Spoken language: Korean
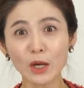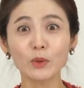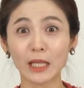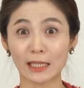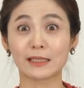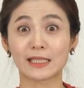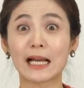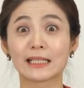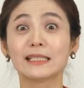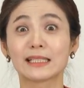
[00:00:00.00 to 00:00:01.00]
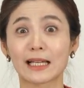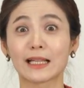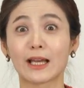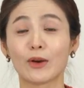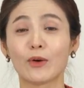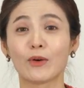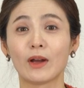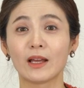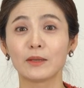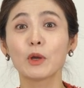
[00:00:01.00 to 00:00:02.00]
새로운 장르잖아요.
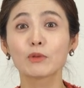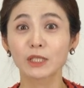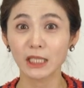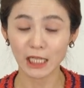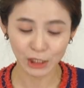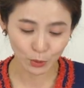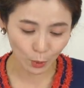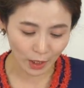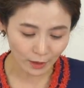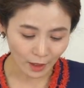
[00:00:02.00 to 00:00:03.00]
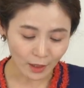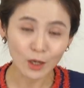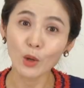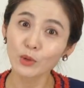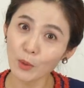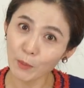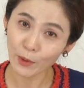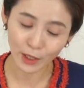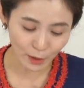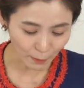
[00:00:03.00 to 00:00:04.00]
이명웅 씨가 시도한
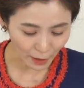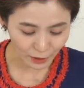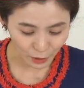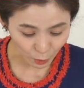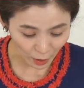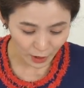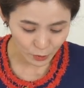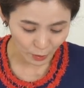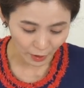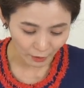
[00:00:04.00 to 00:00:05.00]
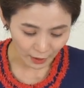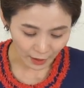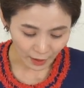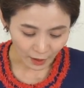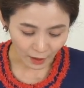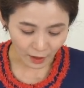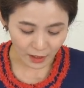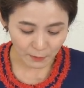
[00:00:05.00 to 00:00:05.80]
런던보이에 대한 반응이 되게 좋아요. 아,